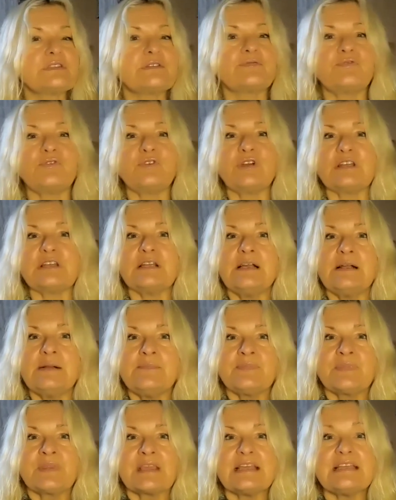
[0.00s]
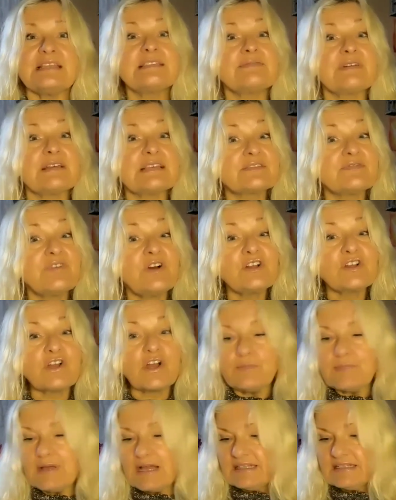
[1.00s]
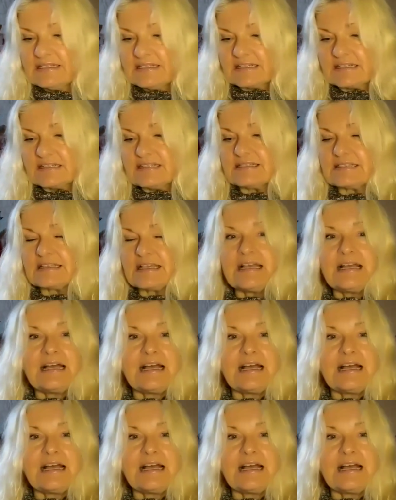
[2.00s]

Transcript: zu führen, ist was vollkommen anderes,